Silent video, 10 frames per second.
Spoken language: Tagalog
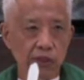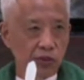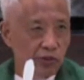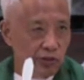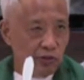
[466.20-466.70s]

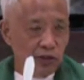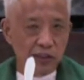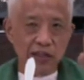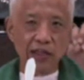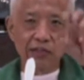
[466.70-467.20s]
Yung gusto
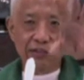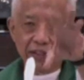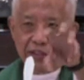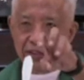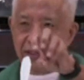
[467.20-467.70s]
lang nila yung
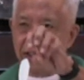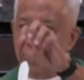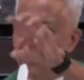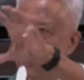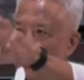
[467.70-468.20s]
sa
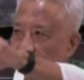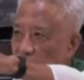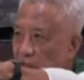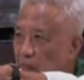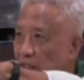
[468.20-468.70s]

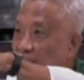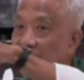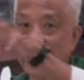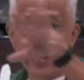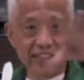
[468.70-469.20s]
Christianity, yung
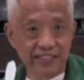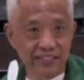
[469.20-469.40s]
maganda.